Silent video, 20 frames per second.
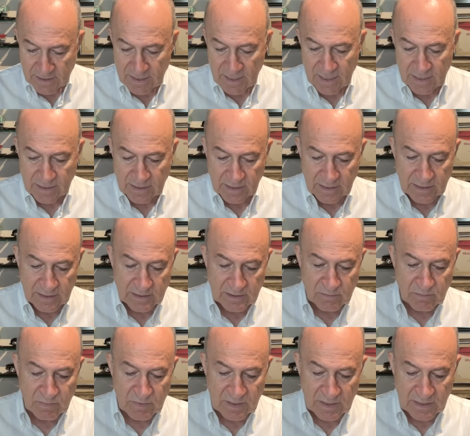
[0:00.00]
da
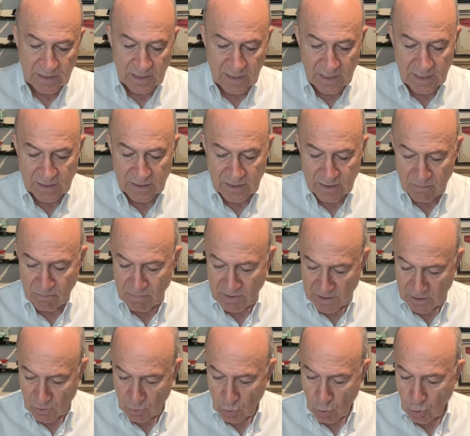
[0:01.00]
27
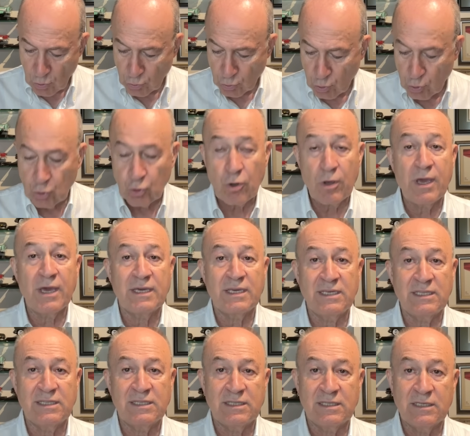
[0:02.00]
milyon euroya
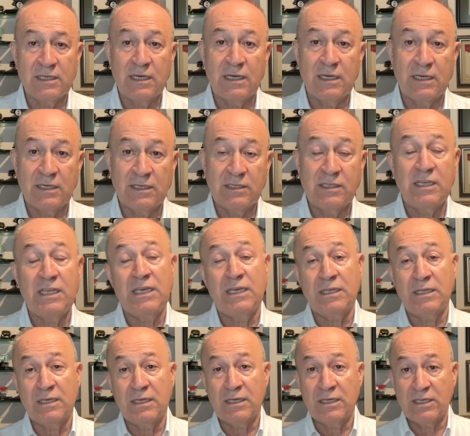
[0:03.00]
gitti,
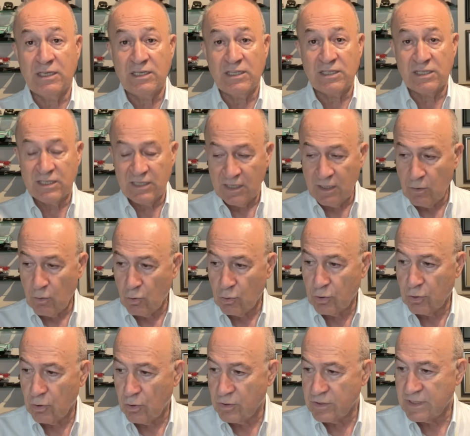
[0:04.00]
e, e, gitti.
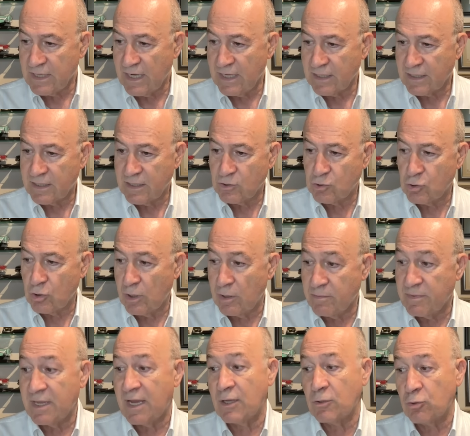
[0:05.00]
Onu da özellikle
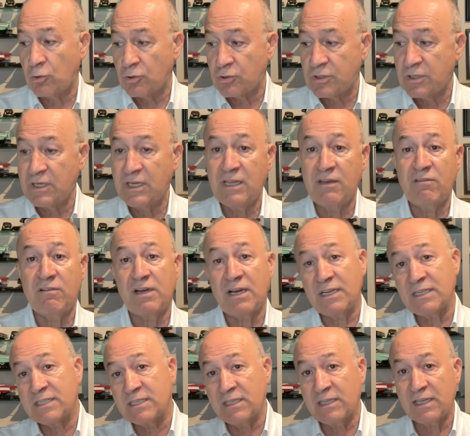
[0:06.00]
söyleyeyim. Daha doğrusu
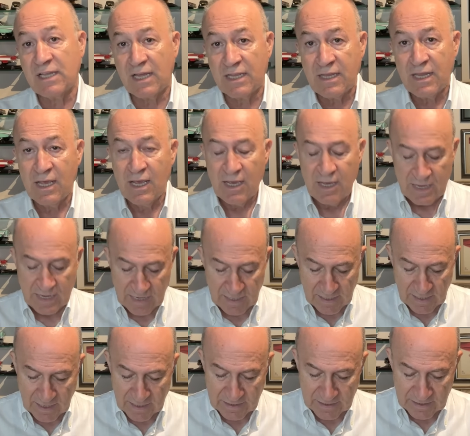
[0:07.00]
Newcastle'dan
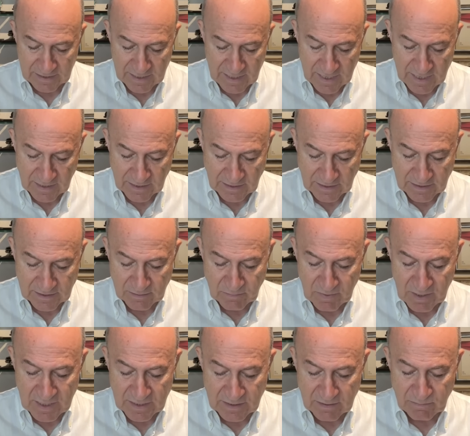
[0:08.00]
El Ahli'ye
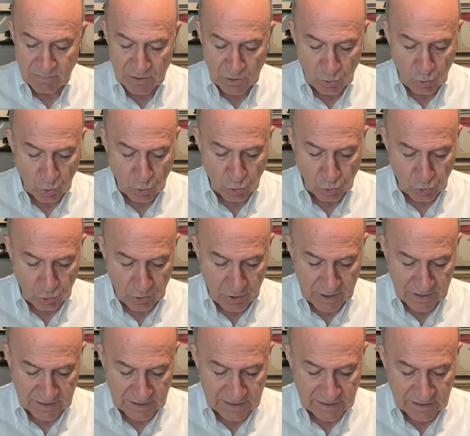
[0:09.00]
27 milyon
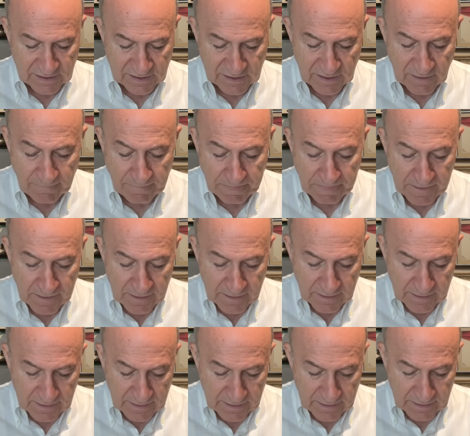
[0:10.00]
euroya gitti
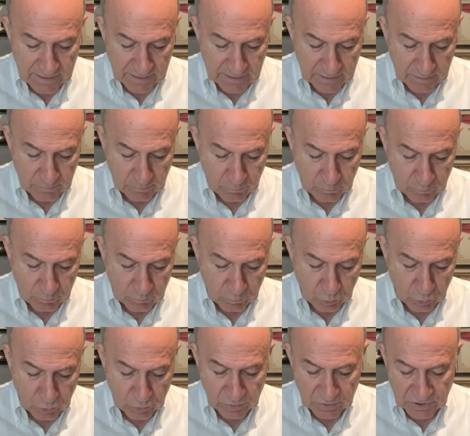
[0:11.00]
e,
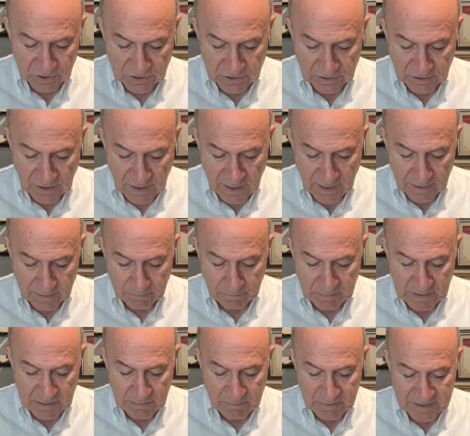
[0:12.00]
bunun dışında
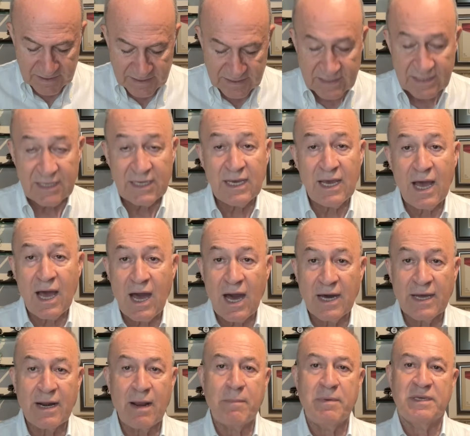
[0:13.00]
BBC
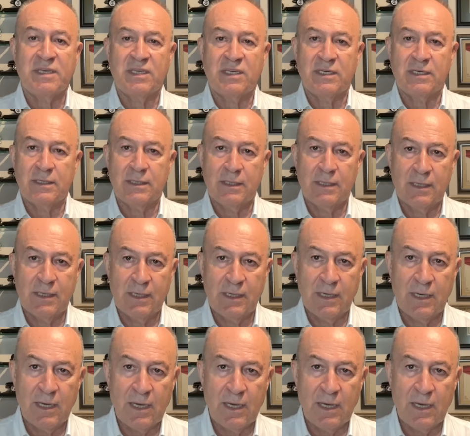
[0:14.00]
Arabic e,